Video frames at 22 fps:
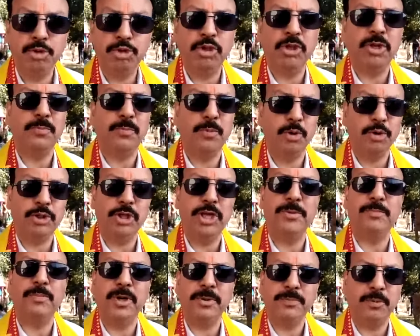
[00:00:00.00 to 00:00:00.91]
पुत्र
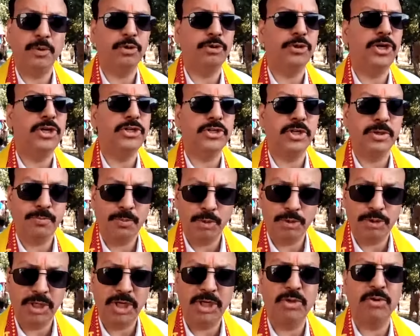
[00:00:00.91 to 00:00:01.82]
पोतरे पड़पोतरे
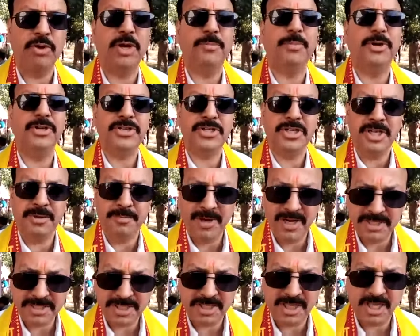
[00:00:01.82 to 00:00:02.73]
चढ़पोतरे जो है वंश की
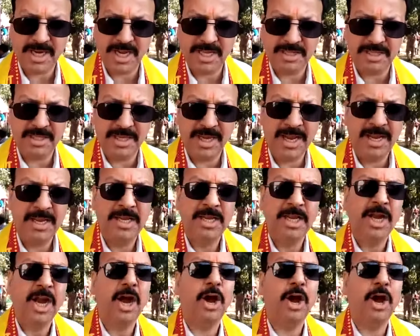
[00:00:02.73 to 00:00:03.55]
बेल सदा रहती है